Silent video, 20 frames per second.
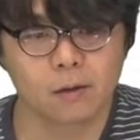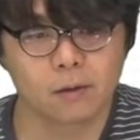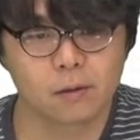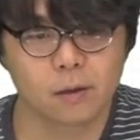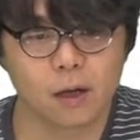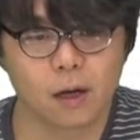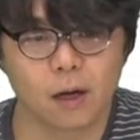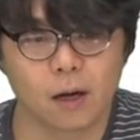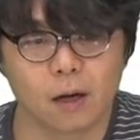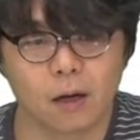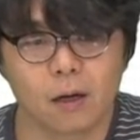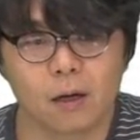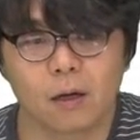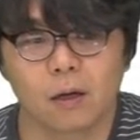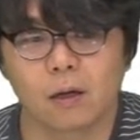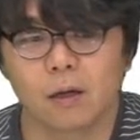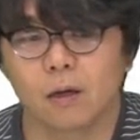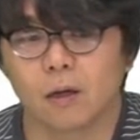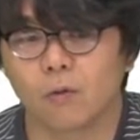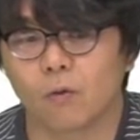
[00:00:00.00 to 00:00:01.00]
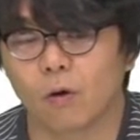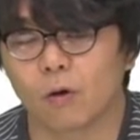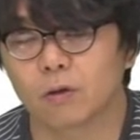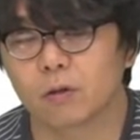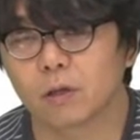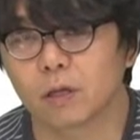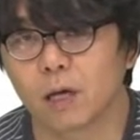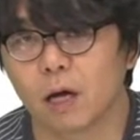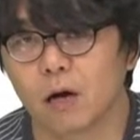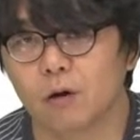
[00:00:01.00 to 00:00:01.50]
자,
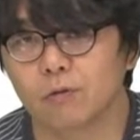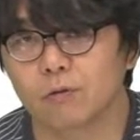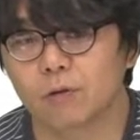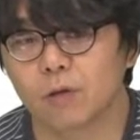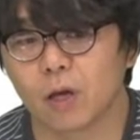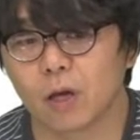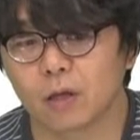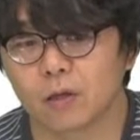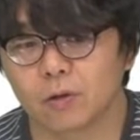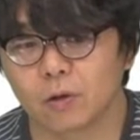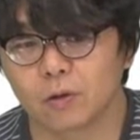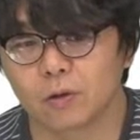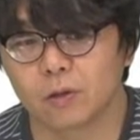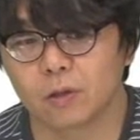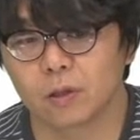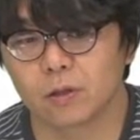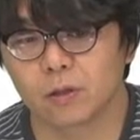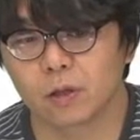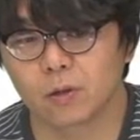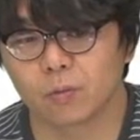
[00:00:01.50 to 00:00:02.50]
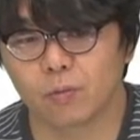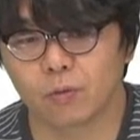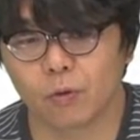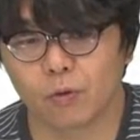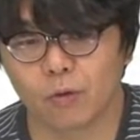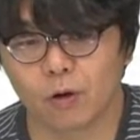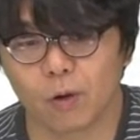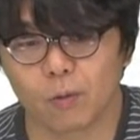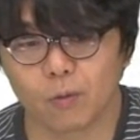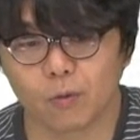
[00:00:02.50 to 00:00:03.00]
워드 카운트의 전체적인
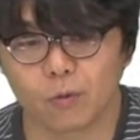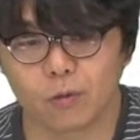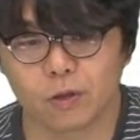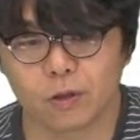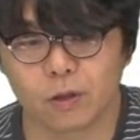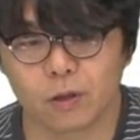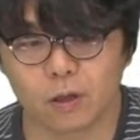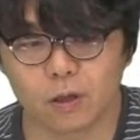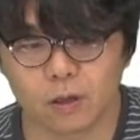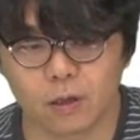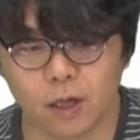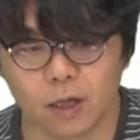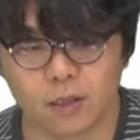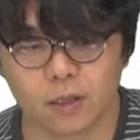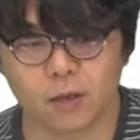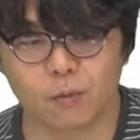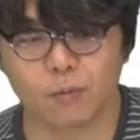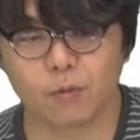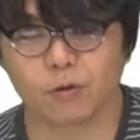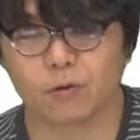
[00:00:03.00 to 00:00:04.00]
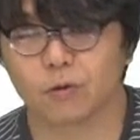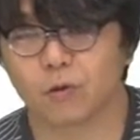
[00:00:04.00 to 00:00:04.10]
프로그램 로직을 다시 한번